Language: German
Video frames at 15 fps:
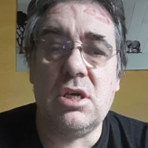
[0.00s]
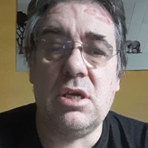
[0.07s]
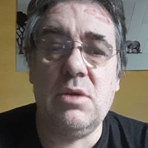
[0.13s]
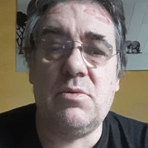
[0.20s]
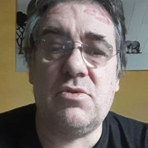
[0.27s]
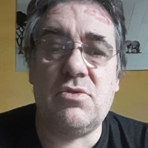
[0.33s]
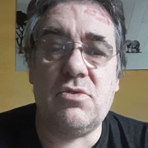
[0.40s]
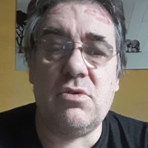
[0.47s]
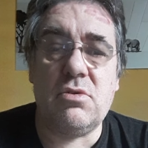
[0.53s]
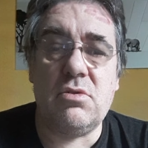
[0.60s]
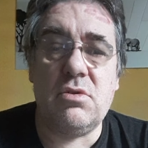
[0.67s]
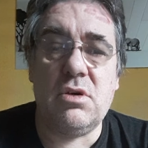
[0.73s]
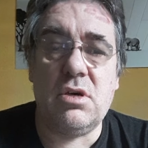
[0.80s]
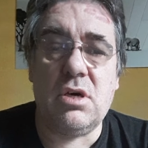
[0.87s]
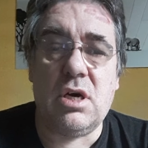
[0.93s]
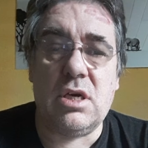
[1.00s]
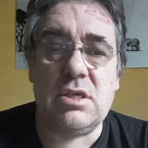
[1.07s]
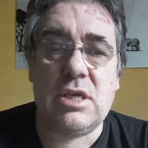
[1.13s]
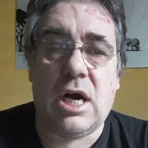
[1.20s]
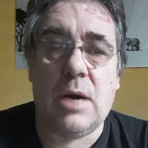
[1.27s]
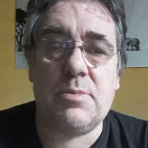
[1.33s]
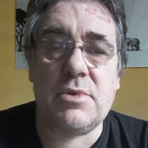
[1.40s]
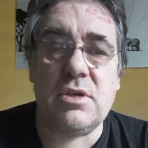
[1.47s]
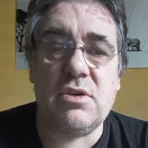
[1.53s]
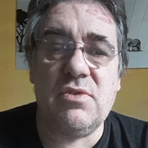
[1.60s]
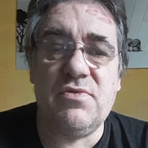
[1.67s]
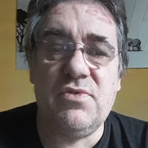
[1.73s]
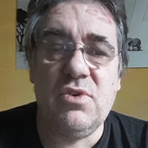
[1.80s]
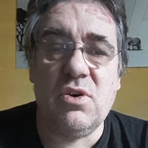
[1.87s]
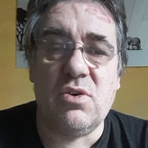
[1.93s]
gibt es schon Adapter
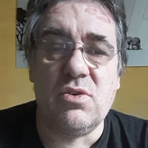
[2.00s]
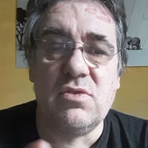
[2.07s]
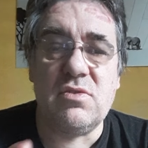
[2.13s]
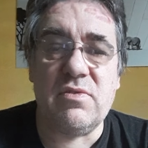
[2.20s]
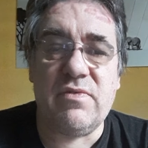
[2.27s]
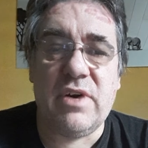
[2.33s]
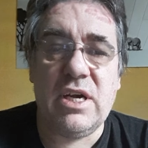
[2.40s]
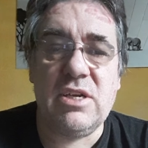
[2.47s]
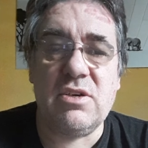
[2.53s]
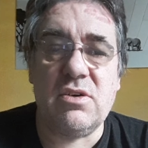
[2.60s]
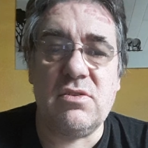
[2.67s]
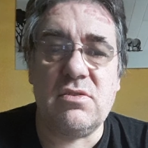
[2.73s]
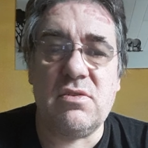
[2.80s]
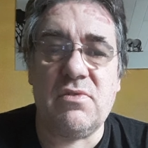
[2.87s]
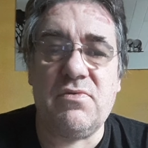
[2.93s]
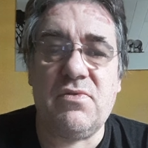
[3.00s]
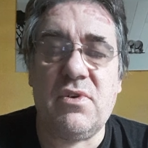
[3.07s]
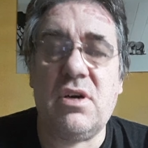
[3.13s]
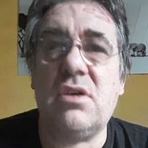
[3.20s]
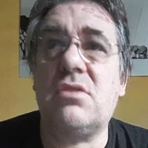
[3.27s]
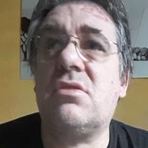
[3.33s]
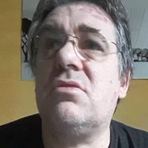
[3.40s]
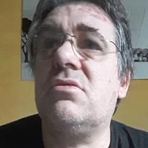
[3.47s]
dafür und so weiter und so fort.